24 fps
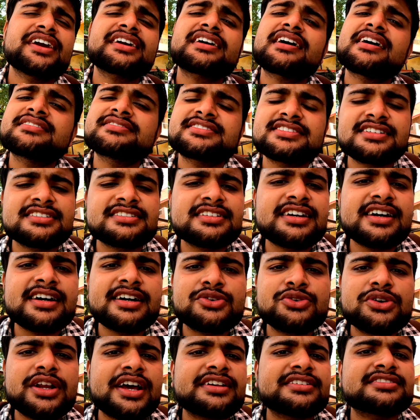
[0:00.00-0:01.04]
एक खासियत है
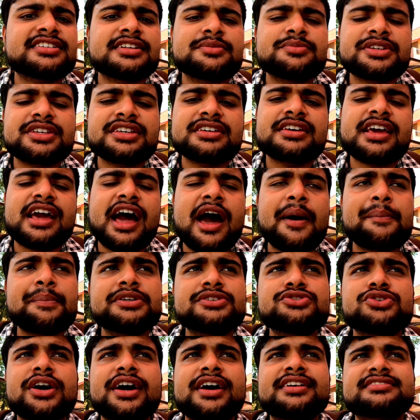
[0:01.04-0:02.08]
अरुण आइसक्रीम की यहाँ
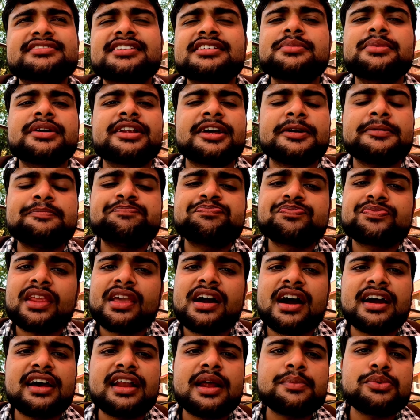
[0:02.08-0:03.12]
पे जो आइसक्रीम है ना
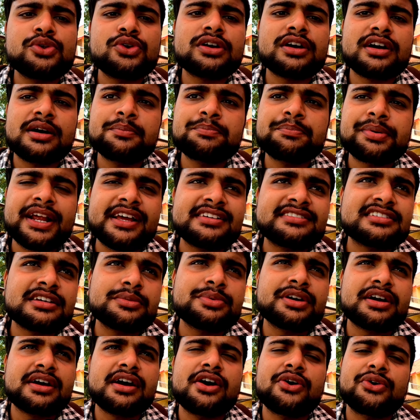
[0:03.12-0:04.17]
अगर आप लोग कम प्राइस
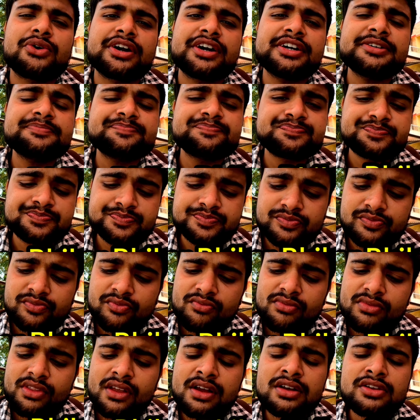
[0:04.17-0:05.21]
का भी खाओगे
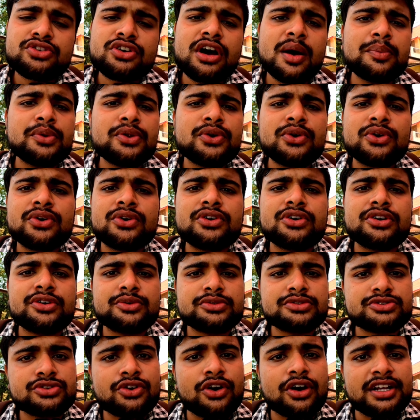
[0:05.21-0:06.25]
तो आप लोगों को
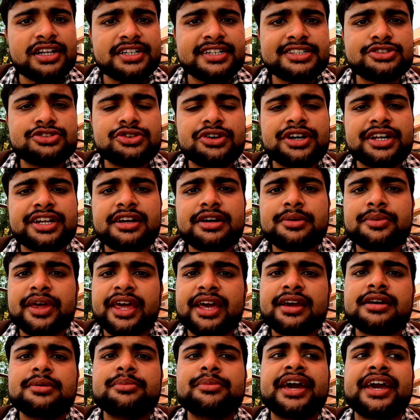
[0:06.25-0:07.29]
क्वालिटी जो है ना
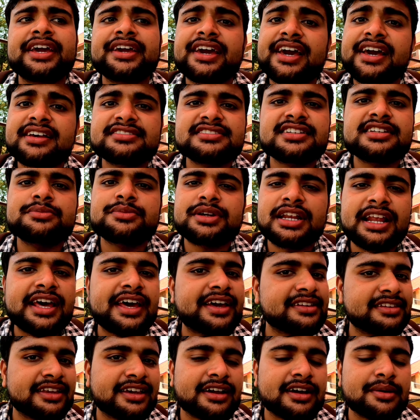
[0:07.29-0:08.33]
एक महंगे आइसक्रीम के
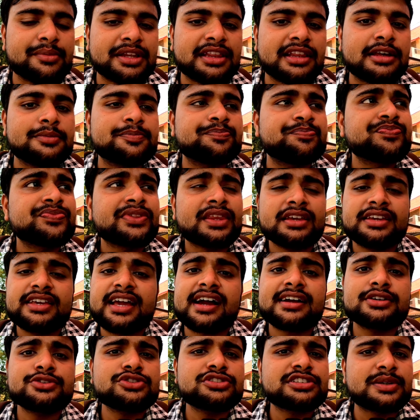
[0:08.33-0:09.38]
लायक देगा मतलब
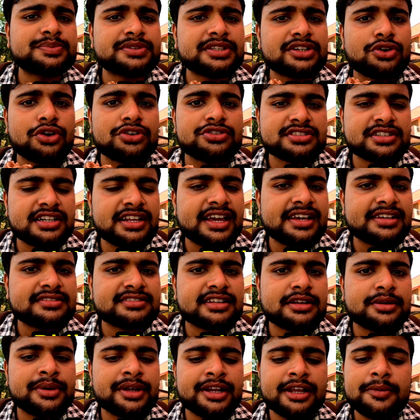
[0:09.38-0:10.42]
यहाँ का जो सबसे कॉस्टली
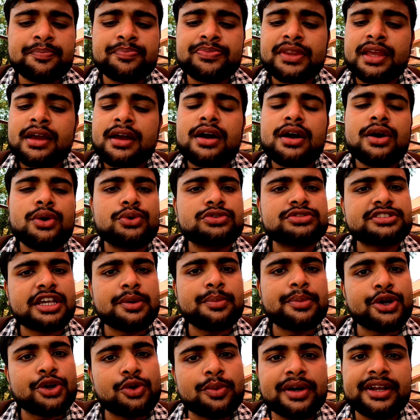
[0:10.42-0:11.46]
आइसक्रीम है ना
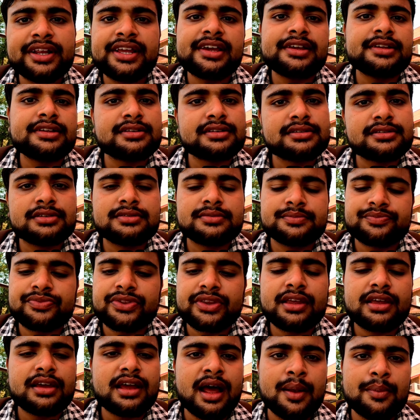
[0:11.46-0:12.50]
उसके बरोबर ही
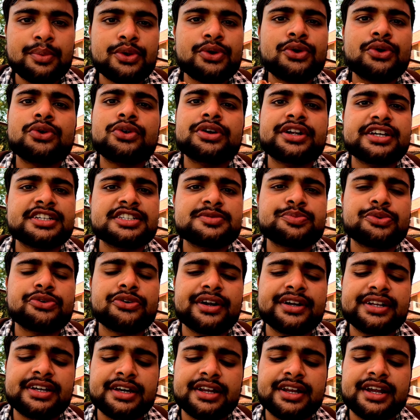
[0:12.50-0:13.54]
आप लोगों को टेस्ट
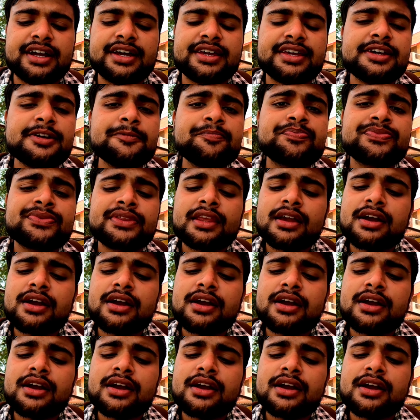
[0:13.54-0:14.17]
प्रोवाइड करेगा ये